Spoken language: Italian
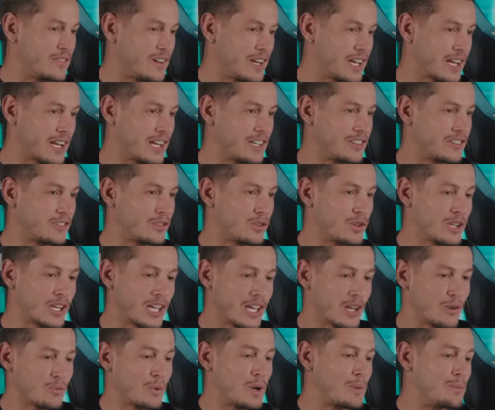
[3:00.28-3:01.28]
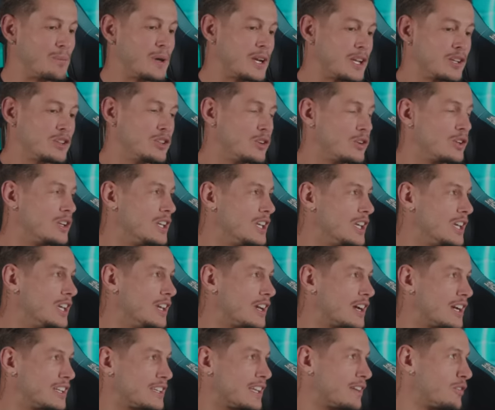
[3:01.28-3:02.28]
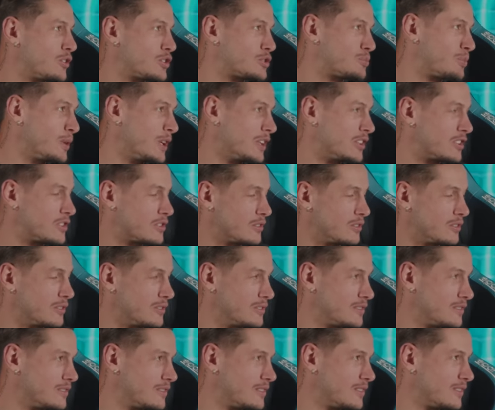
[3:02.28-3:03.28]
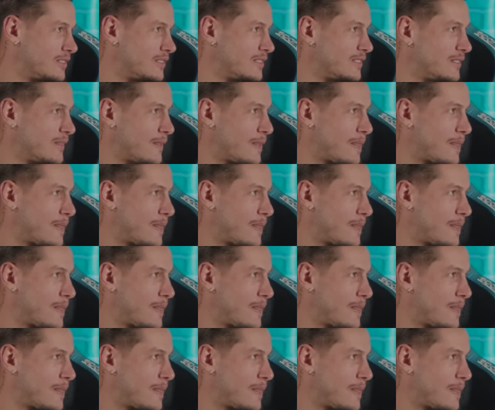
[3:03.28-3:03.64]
fare una canzone che in quel periodo lì cantavo spesso. Ok, e